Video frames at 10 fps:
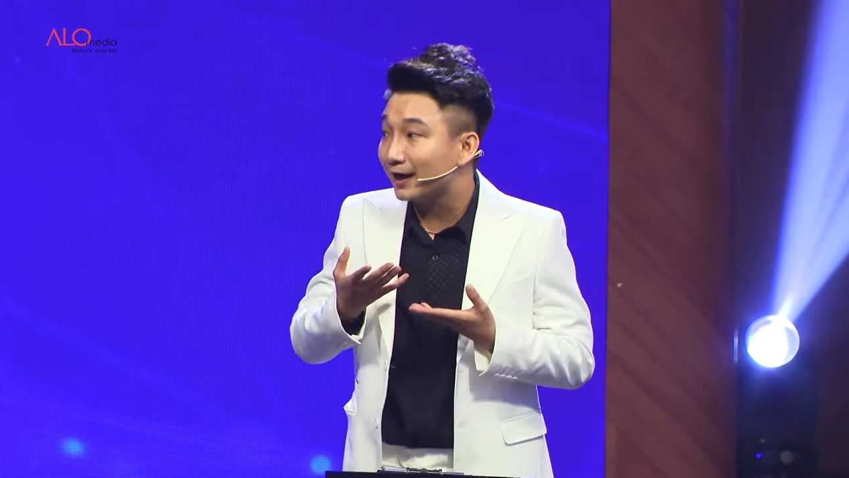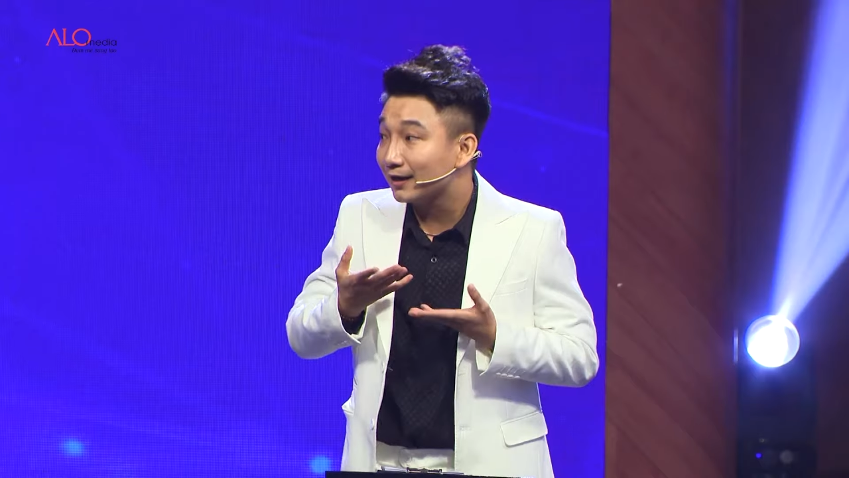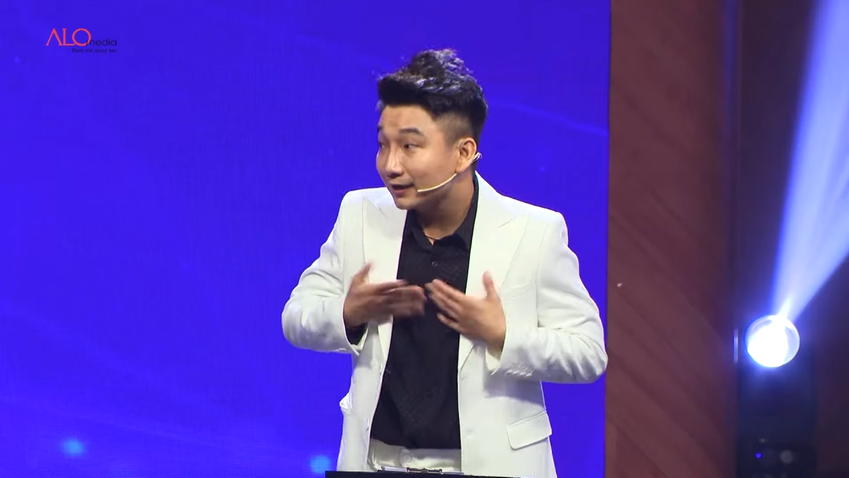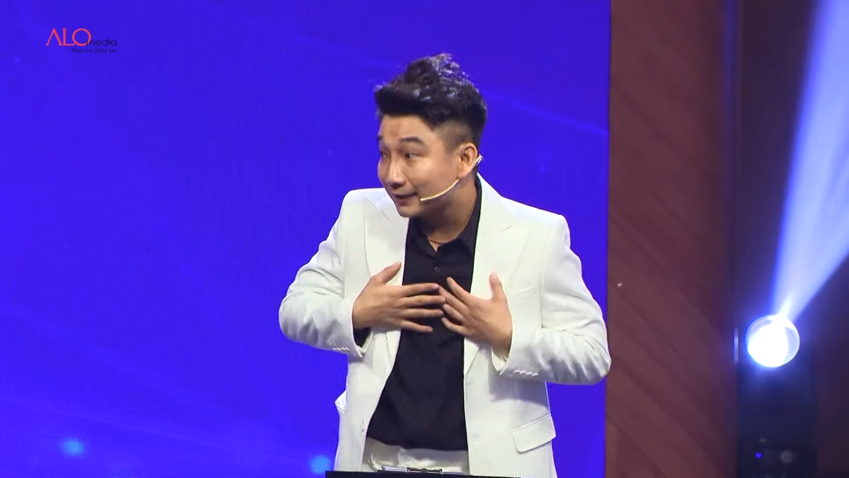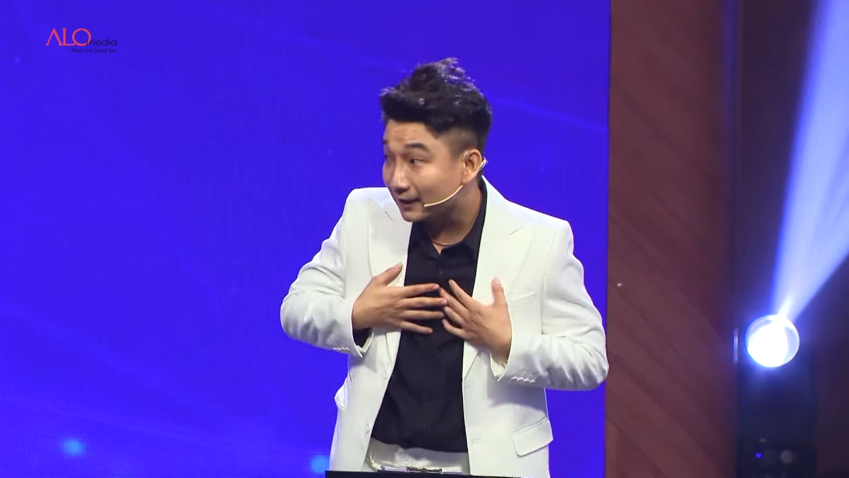cái
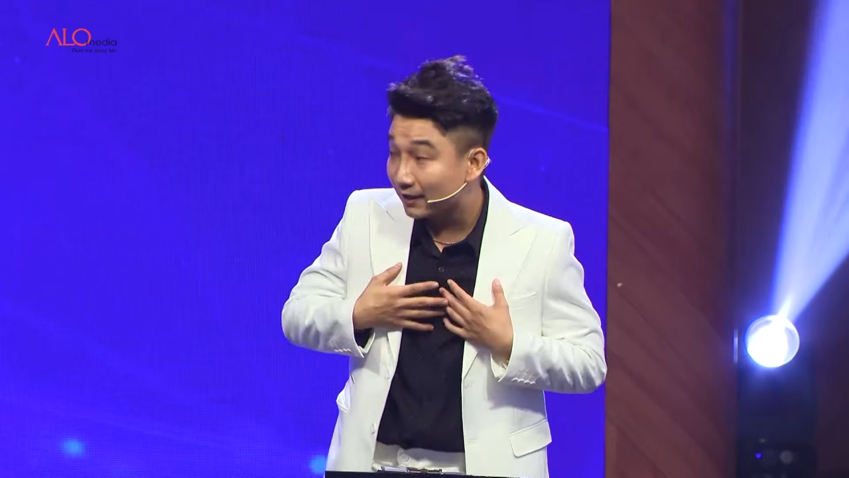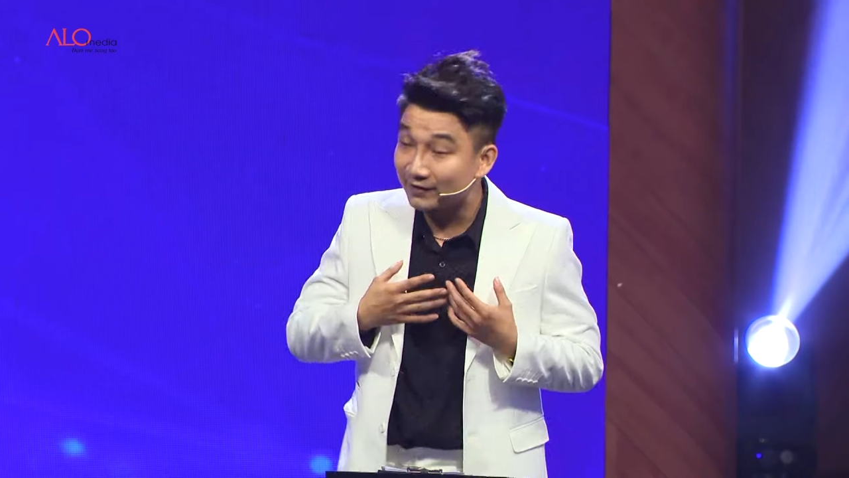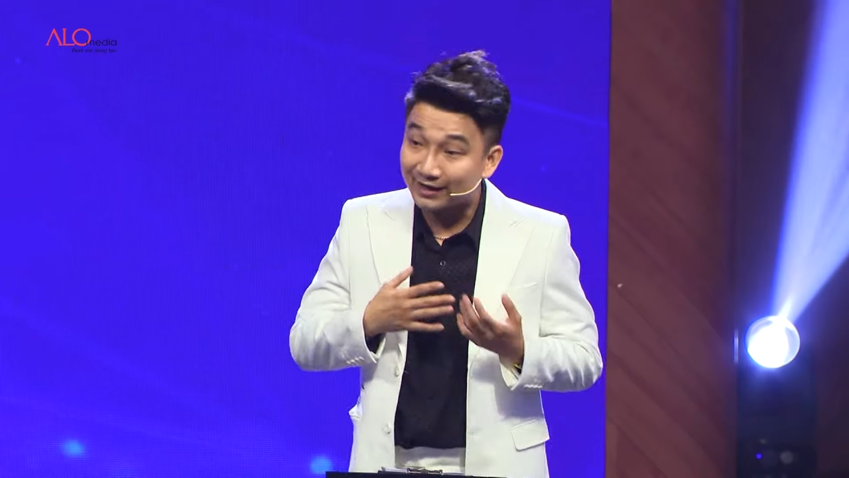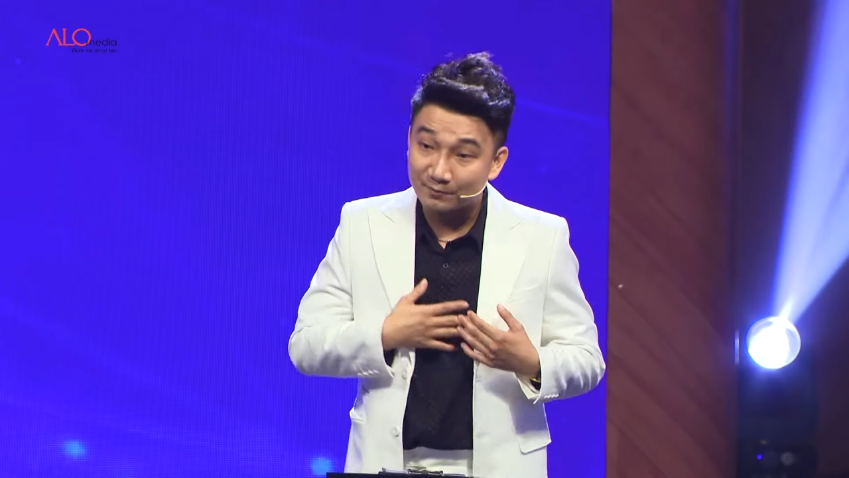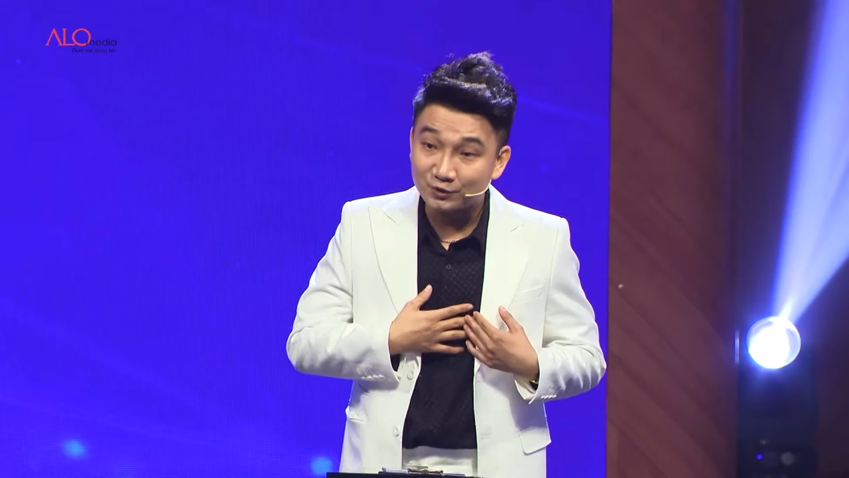khích lệ
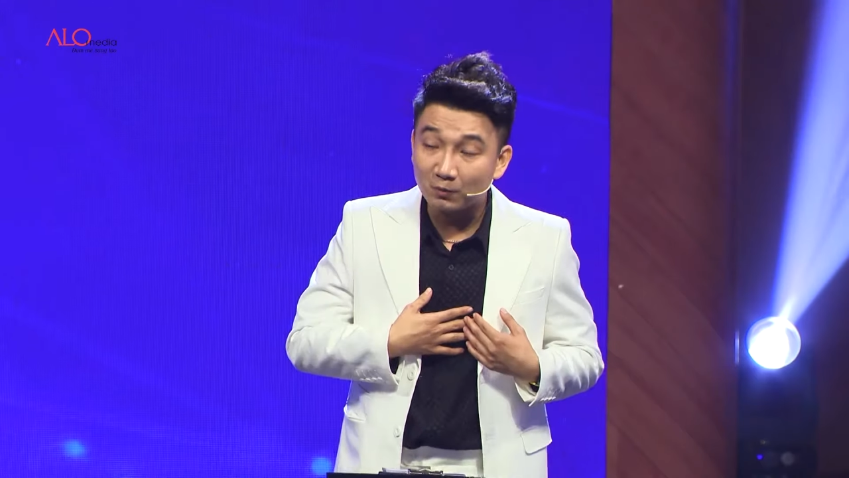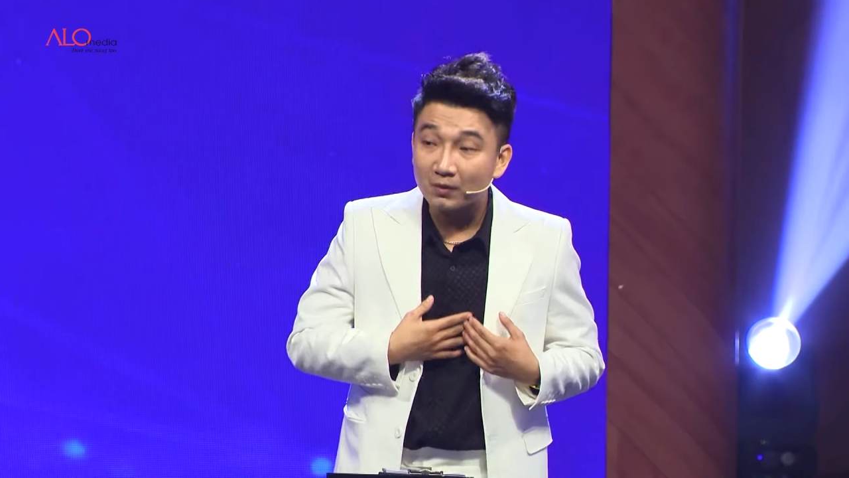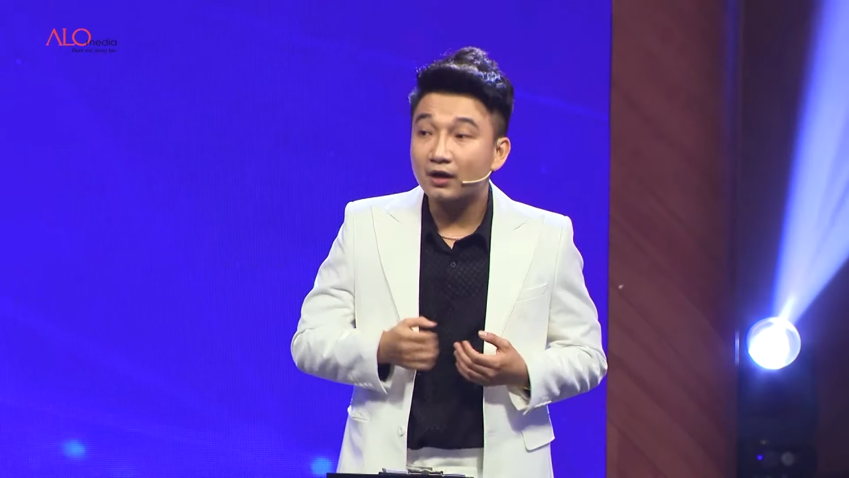và cảm xúc.